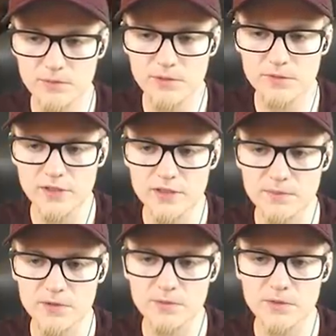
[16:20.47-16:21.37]
robiło, w ten
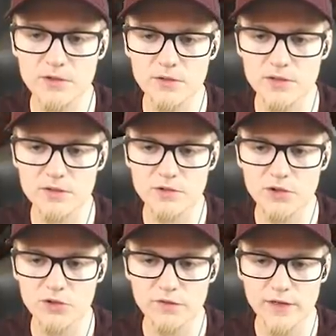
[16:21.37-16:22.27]
sposób i to jest już
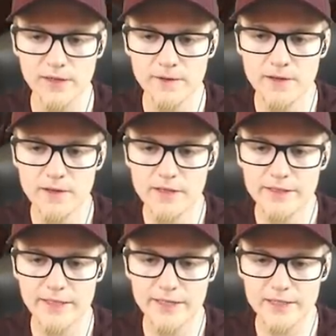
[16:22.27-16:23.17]
gotowe.
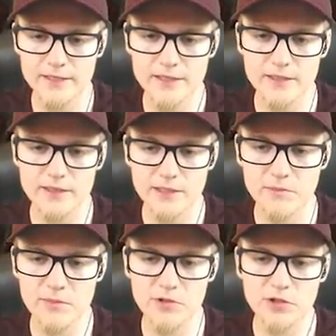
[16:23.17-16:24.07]
Teraz
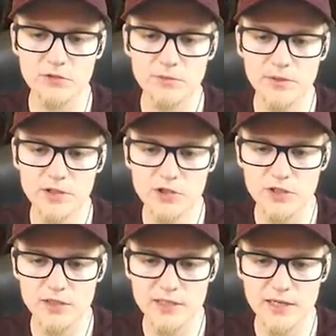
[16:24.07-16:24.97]
zajmiemy się
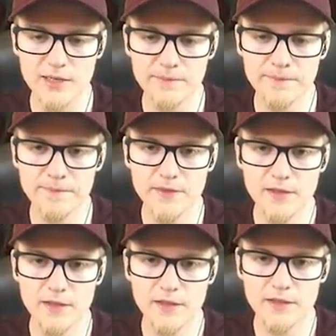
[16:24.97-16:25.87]
prysznicem,
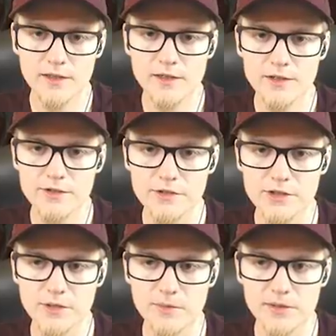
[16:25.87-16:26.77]
czyli
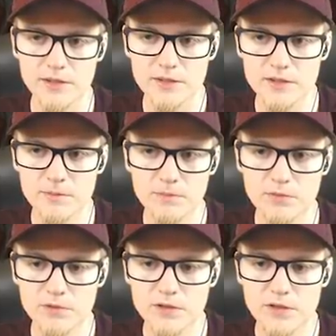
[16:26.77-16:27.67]
trzeba ten
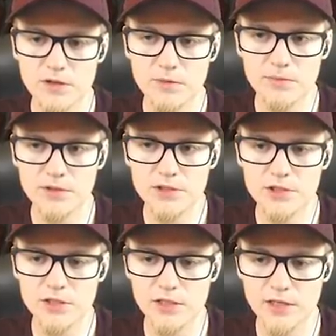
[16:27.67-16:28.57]
spód
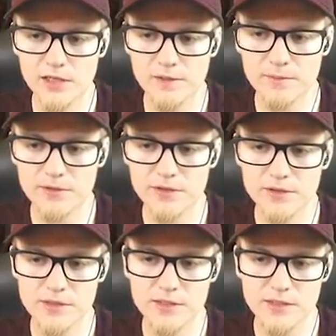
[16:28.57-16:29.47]
zrobić, tak
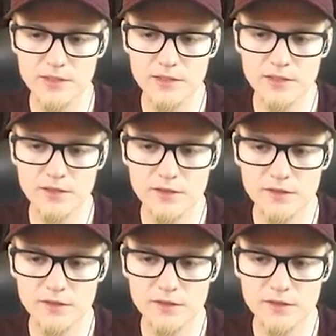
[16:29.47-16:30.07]
jakby, cyk.